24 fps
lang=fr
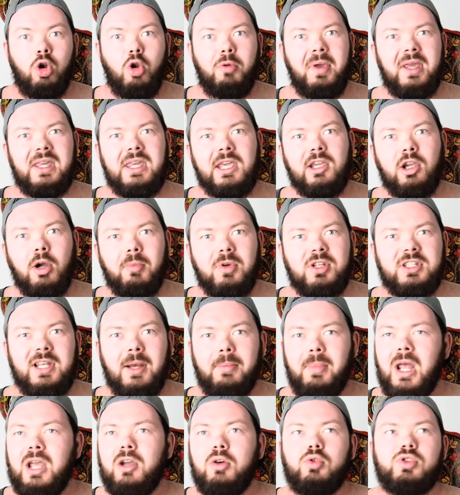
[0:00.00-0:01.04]
Le mec, il commence sa
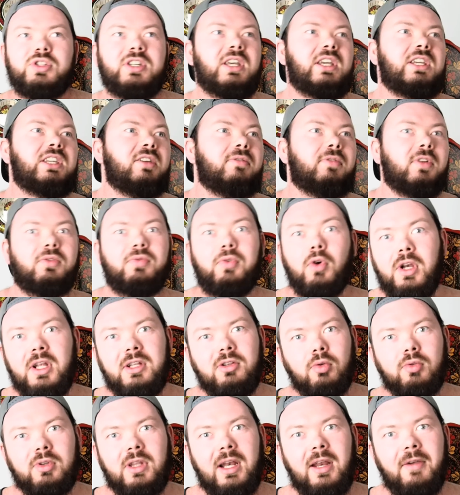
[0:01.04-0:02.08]
blague, on dirait qu'il veut te voler
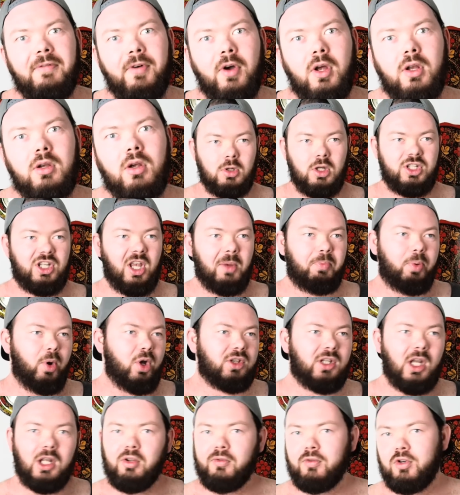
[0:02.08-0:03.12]
ton téléphone. Ça peut
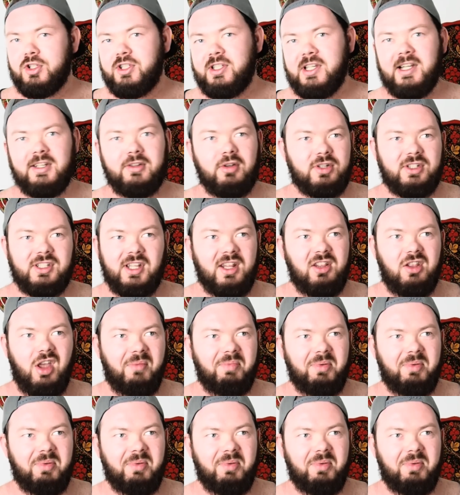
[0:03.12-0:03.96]
être un nouveau style de stand-up,